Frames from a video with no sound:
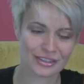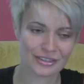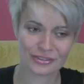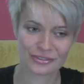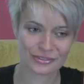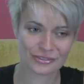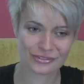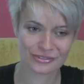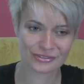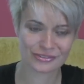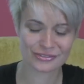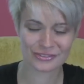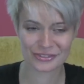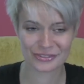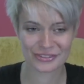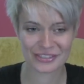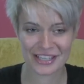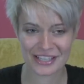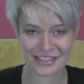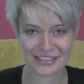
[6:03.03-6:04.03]
To,
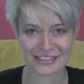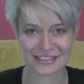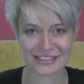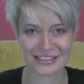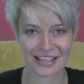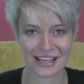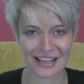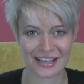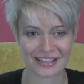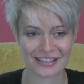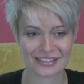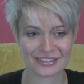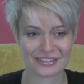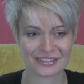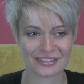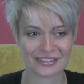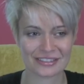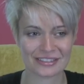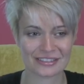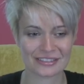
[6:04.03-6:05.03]
to nie jest tak. E,
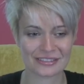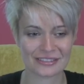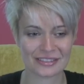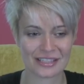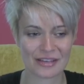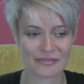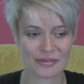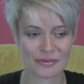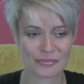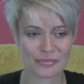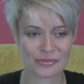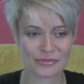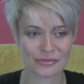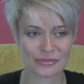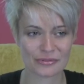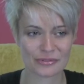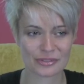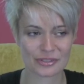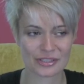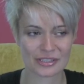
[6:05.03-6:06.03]
e, ja Wam
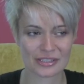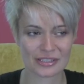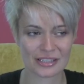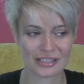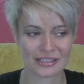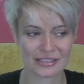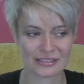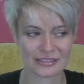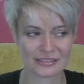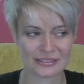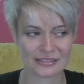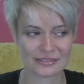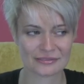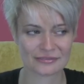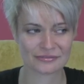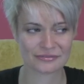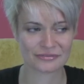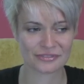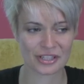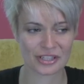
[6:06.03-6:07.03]
powiem, że
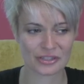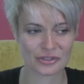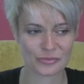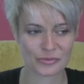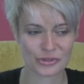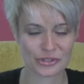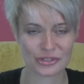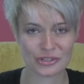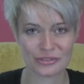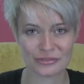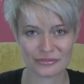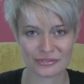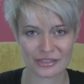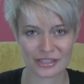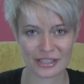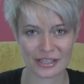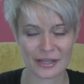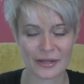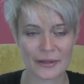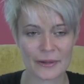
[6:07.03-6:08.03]
wręcz
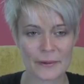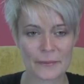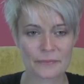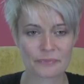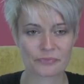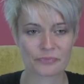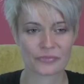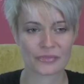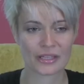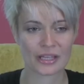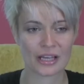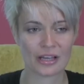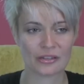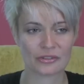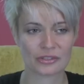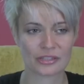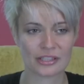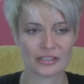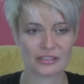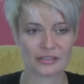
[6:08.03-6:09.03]
przeciwnie. Mm,
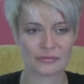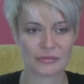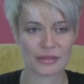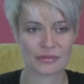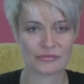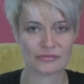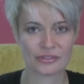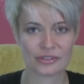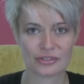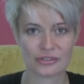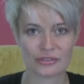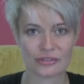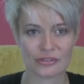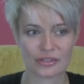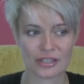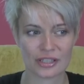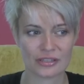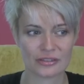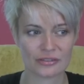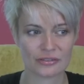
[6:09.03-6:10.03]
od kiedy mam
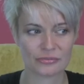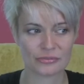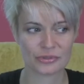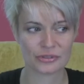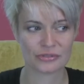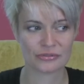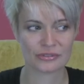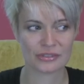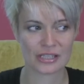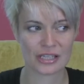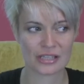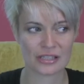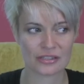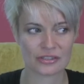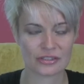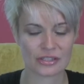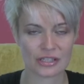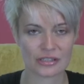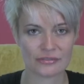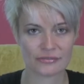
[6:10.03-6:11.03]
Wiktorię, to mi się wydaje,
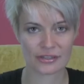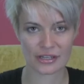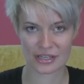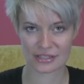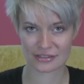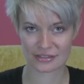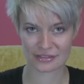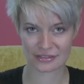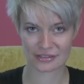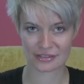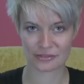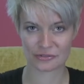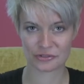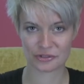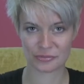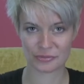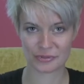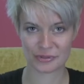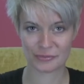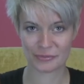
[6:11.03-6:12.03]
że ja dwa razy tyle o
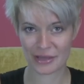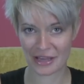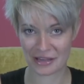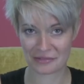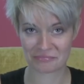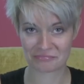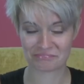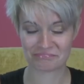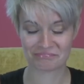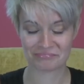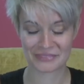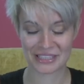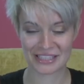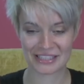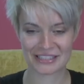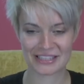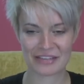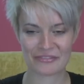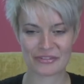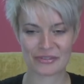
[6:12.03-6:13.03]
siebie dbam.
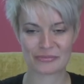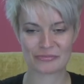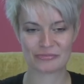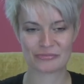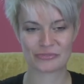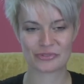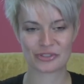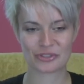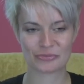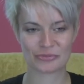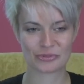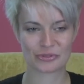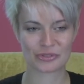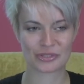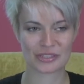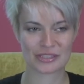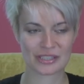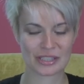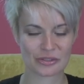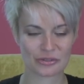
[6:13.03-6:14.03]
Nie wiem, czym to
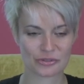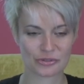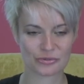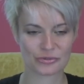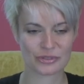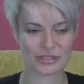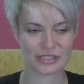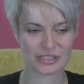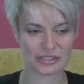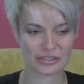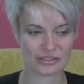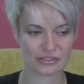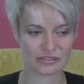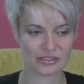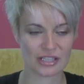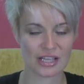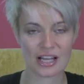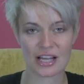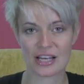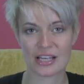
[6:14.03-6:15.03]
jest jakoś
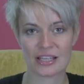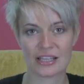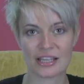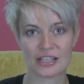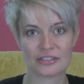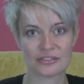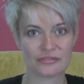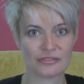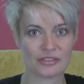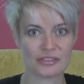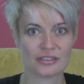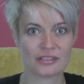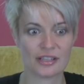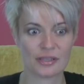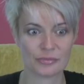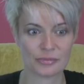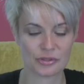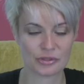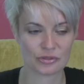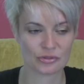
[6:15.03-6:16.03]
uzależnione, ale ja się wtedy
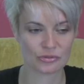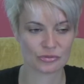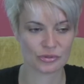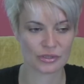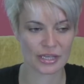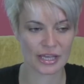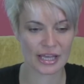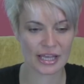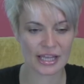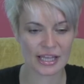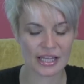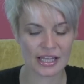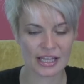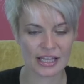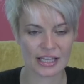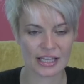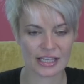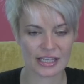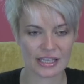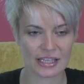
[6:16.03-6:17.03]
lepiej czuję.
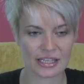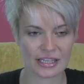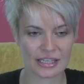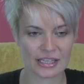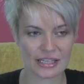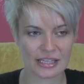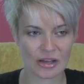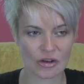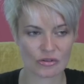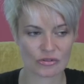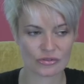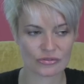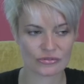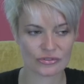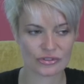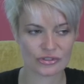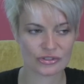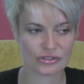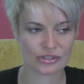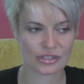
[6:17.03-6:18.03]
E,
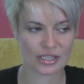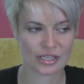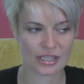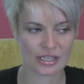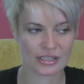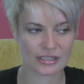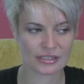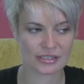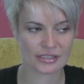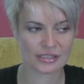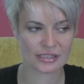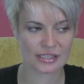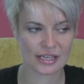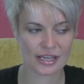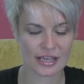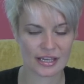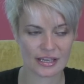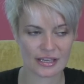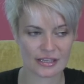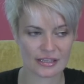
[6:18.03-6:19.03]
oczywiście
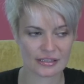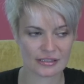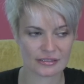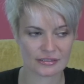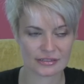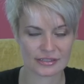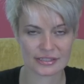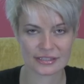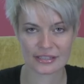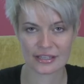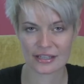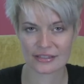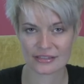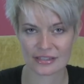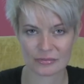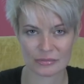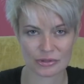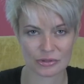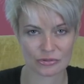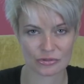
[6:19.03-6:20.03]
nie
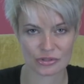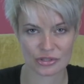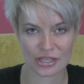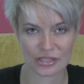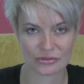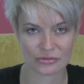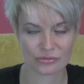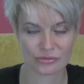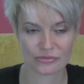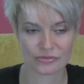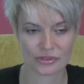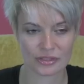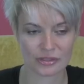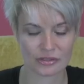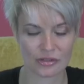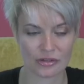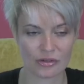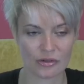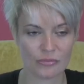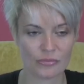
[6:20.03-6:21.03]
skraca mi to czasu z
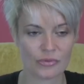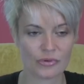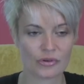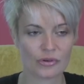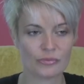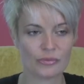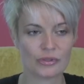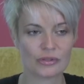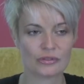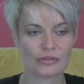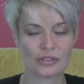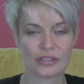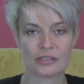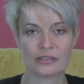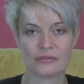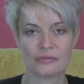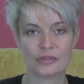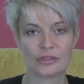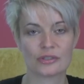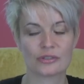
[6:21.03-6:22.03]
Wiktorią, bo robię to,
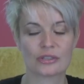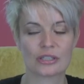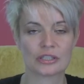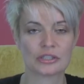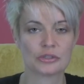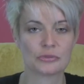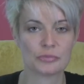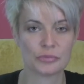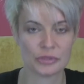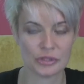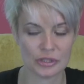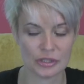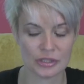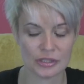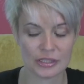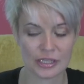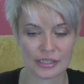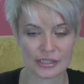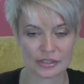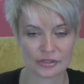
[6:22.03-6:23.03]
kiedy Wiktoria
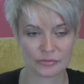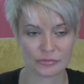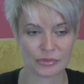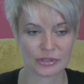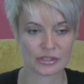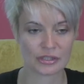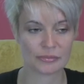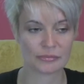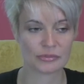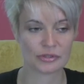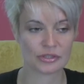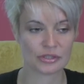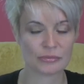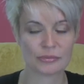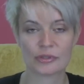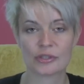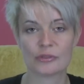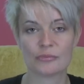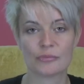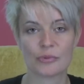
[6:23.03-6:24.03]
śpi, jakieś ma tam
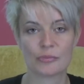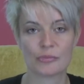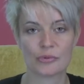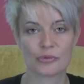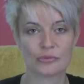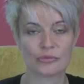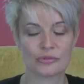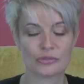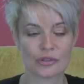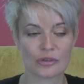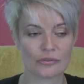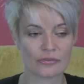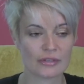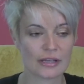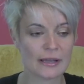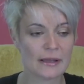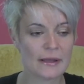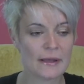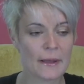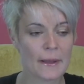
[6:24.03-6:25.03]
drzemki
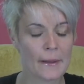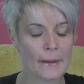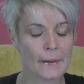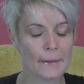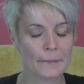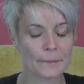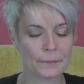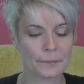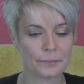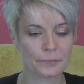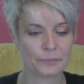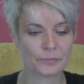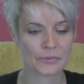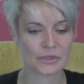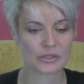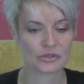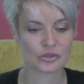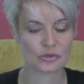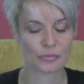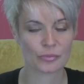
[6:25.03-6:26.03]
popołudniowe
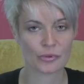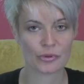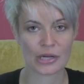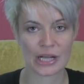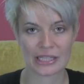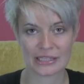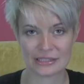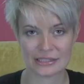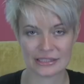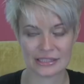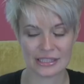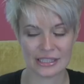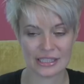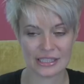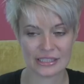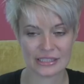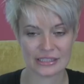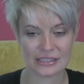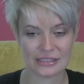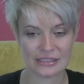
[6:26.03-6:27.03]
mm, czy
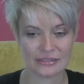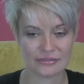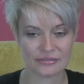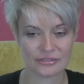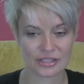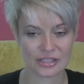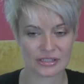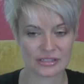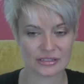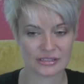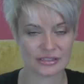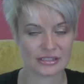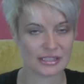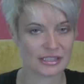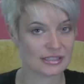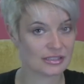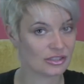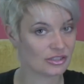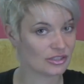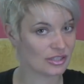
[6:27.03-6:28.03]
poranne i wtedy
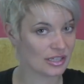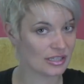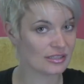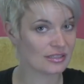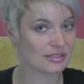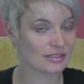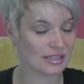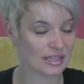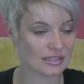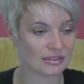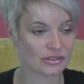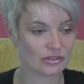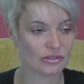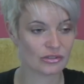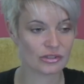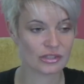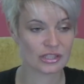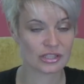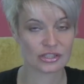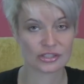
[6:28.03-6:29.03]
jest czas na
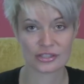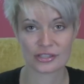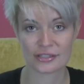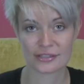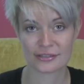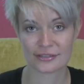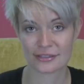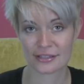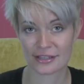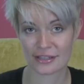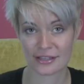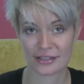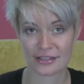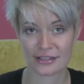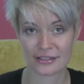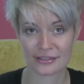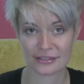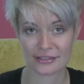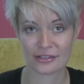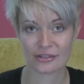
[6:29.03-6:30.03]
to, jest czas
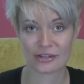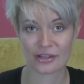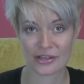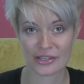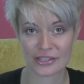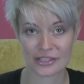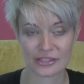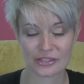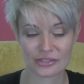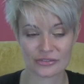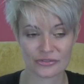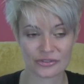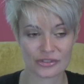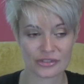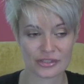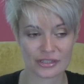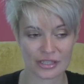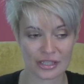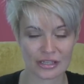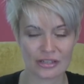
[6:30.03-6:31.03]
na, na ogarnięcie
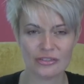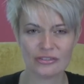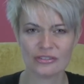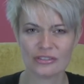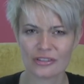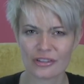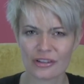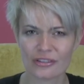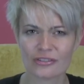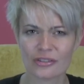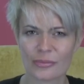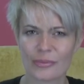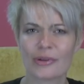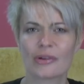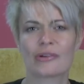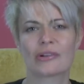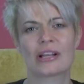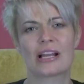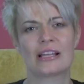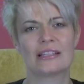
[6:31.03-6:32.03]
wszystkiego, tylko
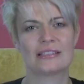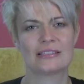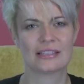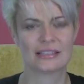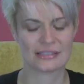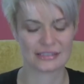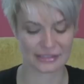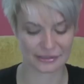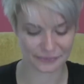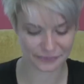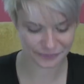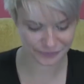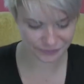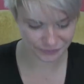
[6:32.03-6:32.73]
dobra organizacja.